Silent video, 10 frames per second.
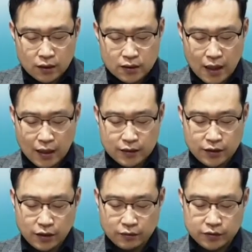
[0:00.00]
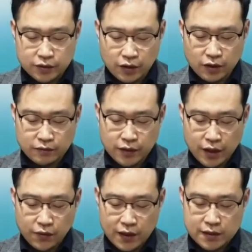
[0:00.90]
사랑하는 여러분,
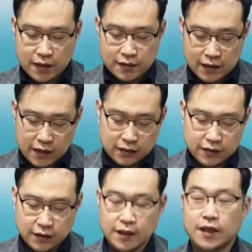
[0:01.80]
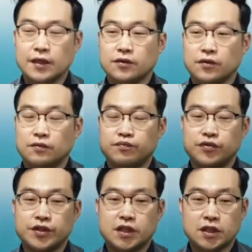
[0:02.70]
여러분의 회사 사장님께 또
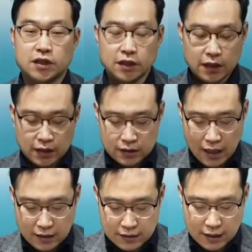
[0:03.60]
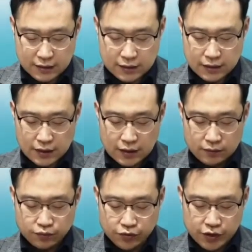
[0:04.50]
불신 상사들,
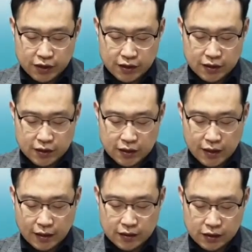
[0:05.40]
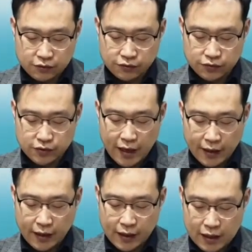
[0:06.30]
불신 시댁
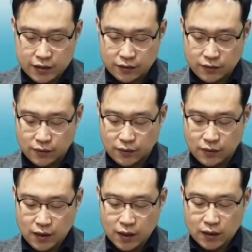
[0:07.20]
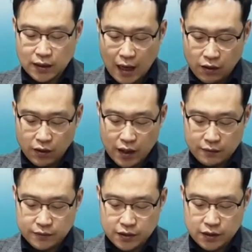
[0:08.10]
식구들에게까지도
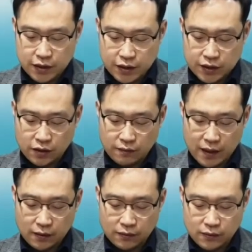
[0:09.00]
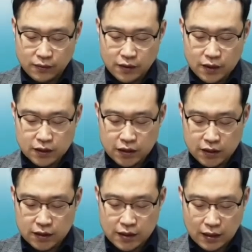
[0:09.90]
탁월함을 인정받고
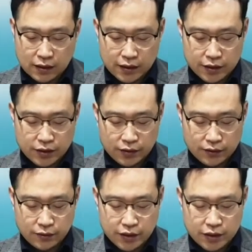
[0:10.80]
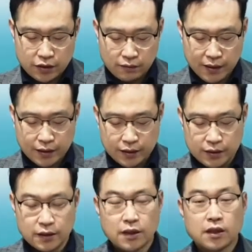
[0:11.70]
진짜 크리스천으로
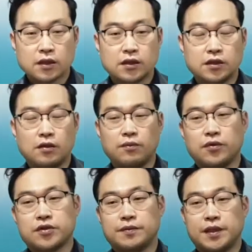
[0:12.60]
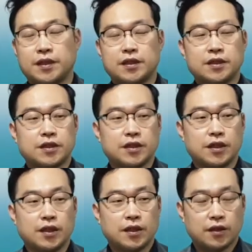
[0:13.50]
인정받는 그런 모습이
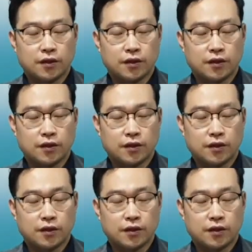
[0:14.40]
있는지